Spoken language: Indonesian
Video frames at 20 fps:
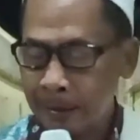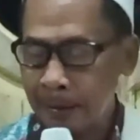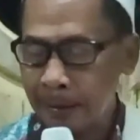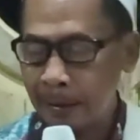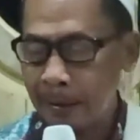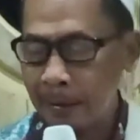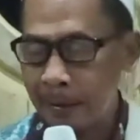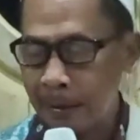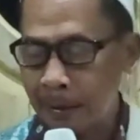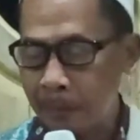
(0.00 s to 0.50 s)

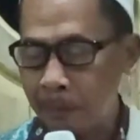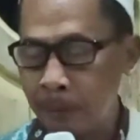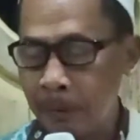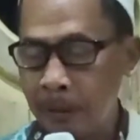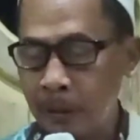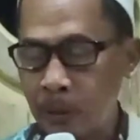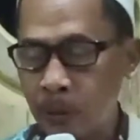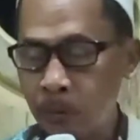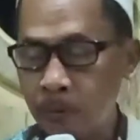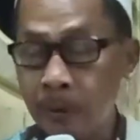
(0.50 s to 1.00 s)
sing
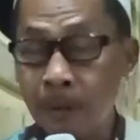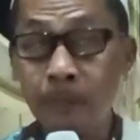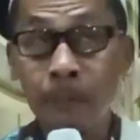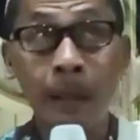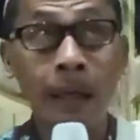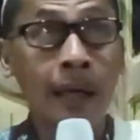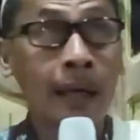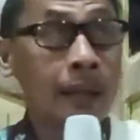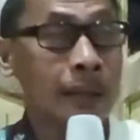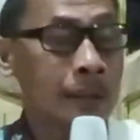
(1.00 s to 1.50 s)
dipicui
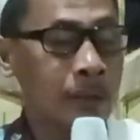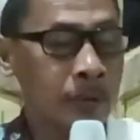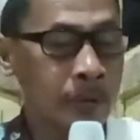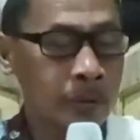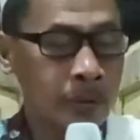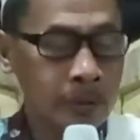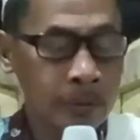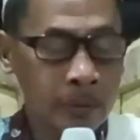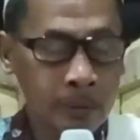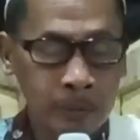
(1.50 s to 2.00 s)
malah
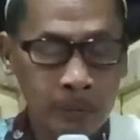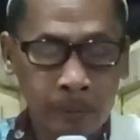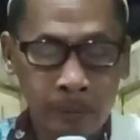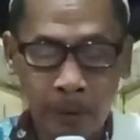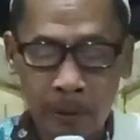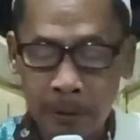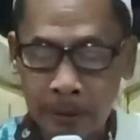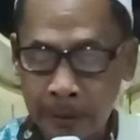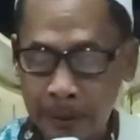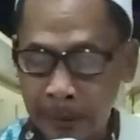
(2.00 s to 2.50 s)
justru
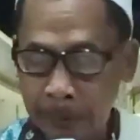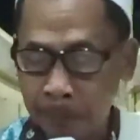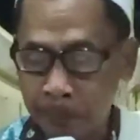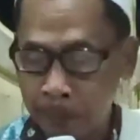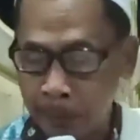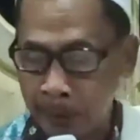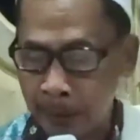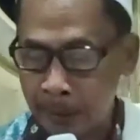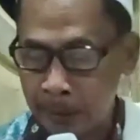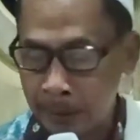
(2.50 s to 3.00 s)
wong
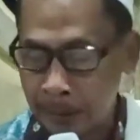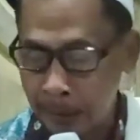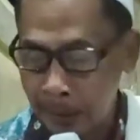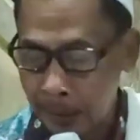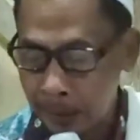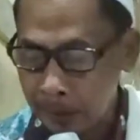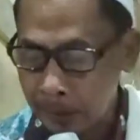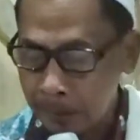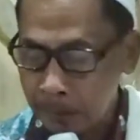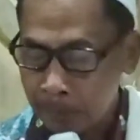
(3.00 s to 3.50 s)
sing
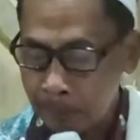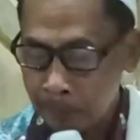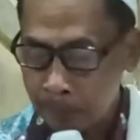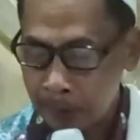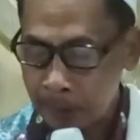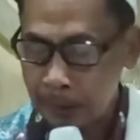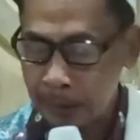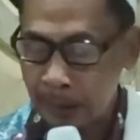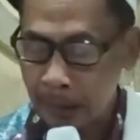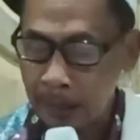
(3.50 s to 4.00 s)
berja
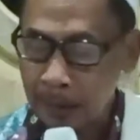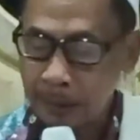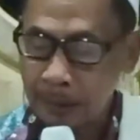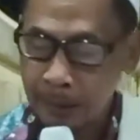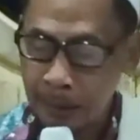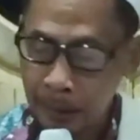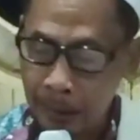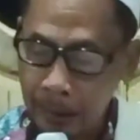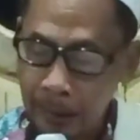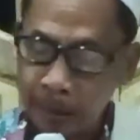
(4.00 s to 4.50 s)

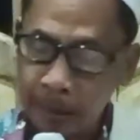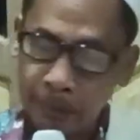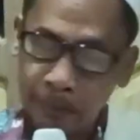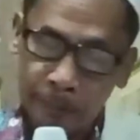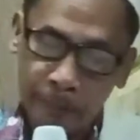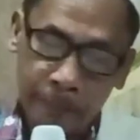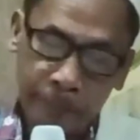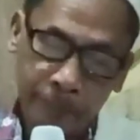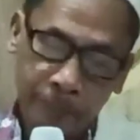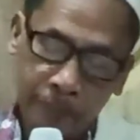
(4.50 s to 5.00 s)
berjasa.
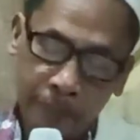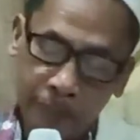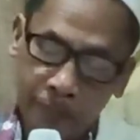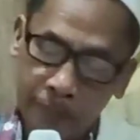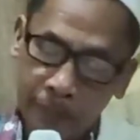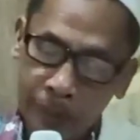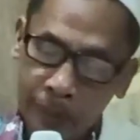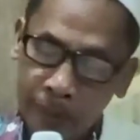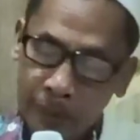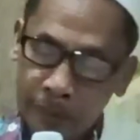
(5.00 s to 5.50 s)

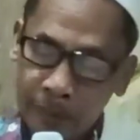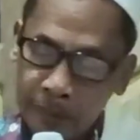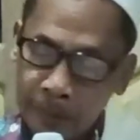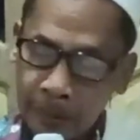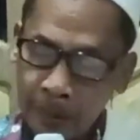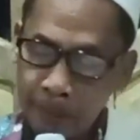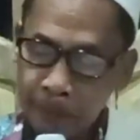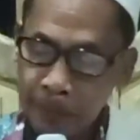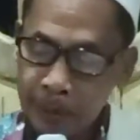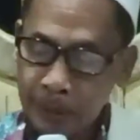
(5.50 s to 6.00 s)

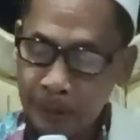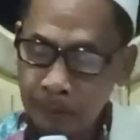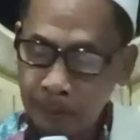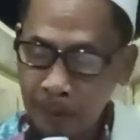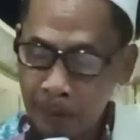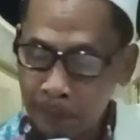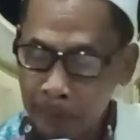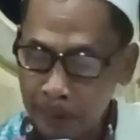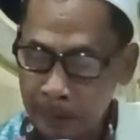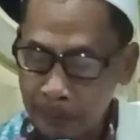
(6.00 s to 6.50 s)
Tapi sing
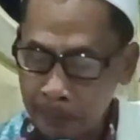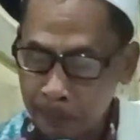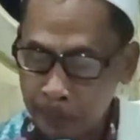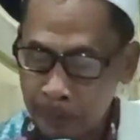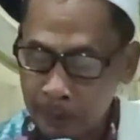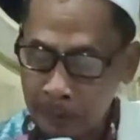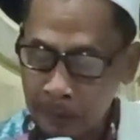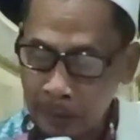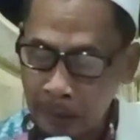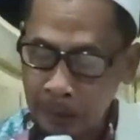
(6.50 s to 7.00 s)
rapati
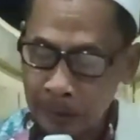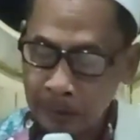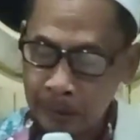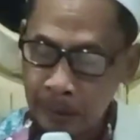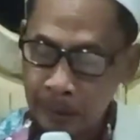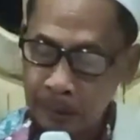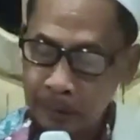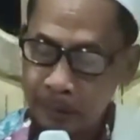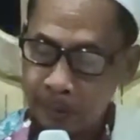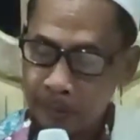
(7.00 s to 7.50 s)

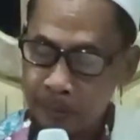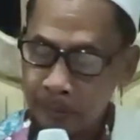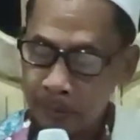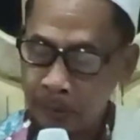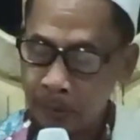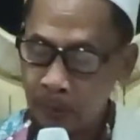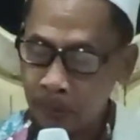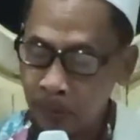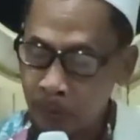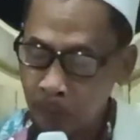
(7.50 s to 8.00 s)
berjasa
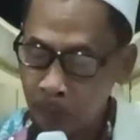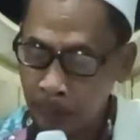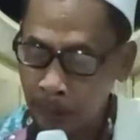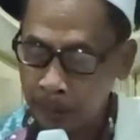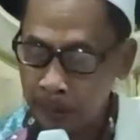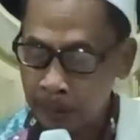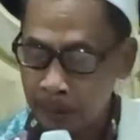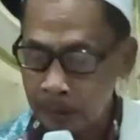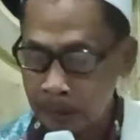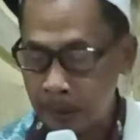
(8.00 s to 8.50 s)

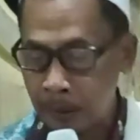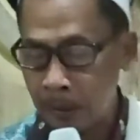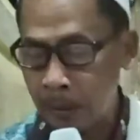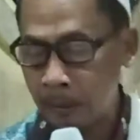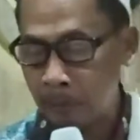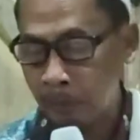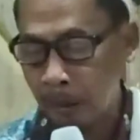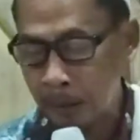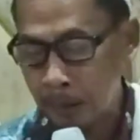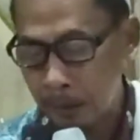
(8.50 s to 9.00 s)
dihormati sing
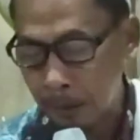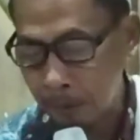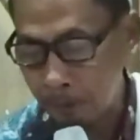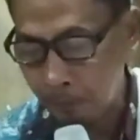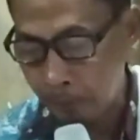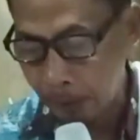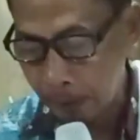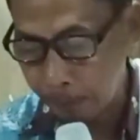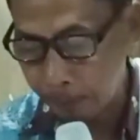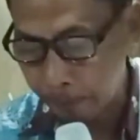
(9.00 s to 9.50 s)
keliwat
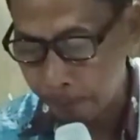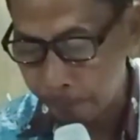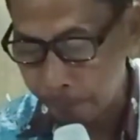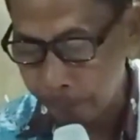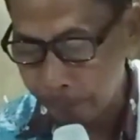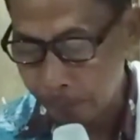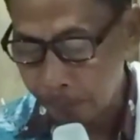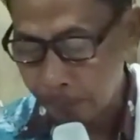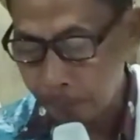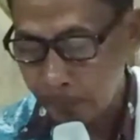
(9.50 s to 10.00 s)
keliwat.
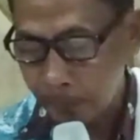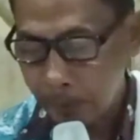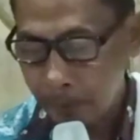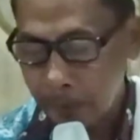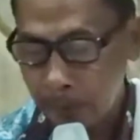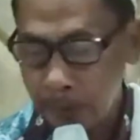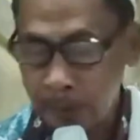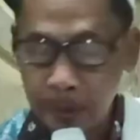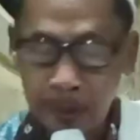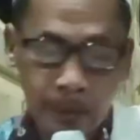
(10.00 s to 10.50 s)

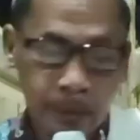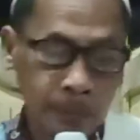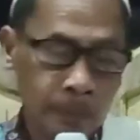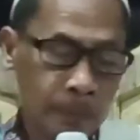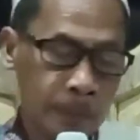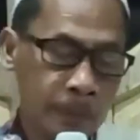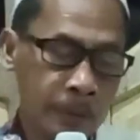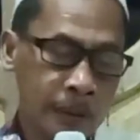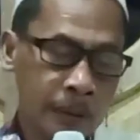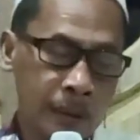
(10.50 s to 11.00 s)
Laras
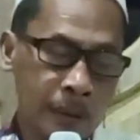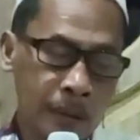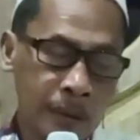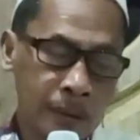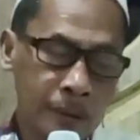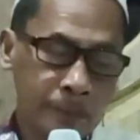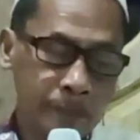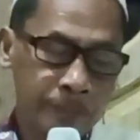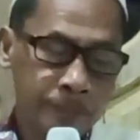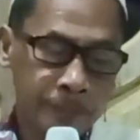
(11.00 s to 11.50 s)
napa mboten niki?